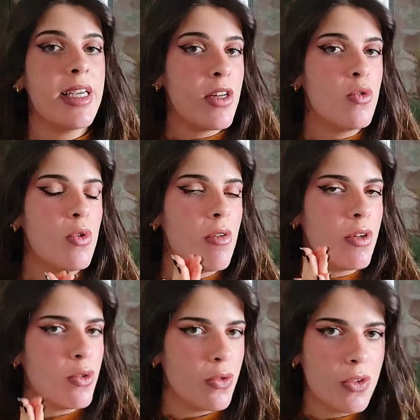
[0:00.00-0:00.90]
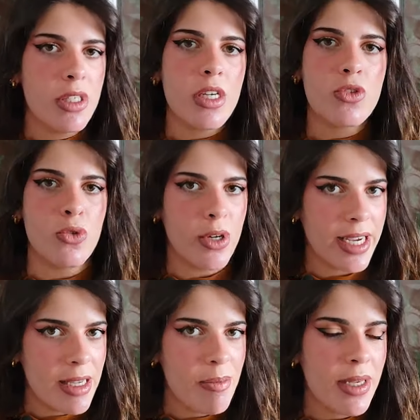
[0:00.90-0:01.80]
Et à nouveau, avant de finir, je le
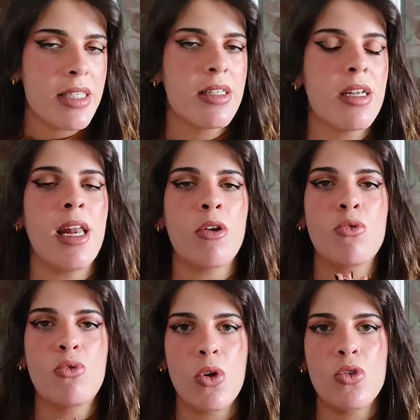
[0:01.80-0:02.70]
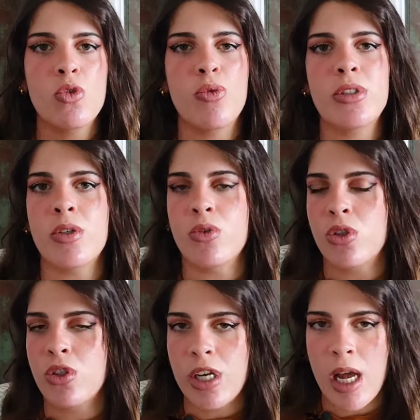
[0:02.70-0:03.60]
répète, la couleur de peau, ça ne
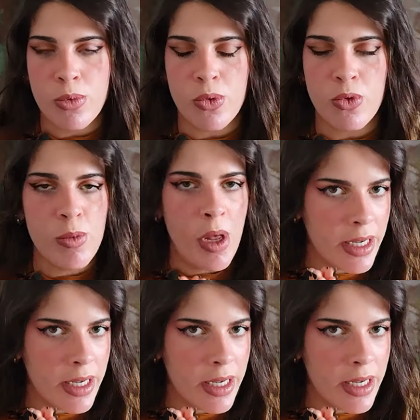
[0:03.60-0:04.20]
change absolument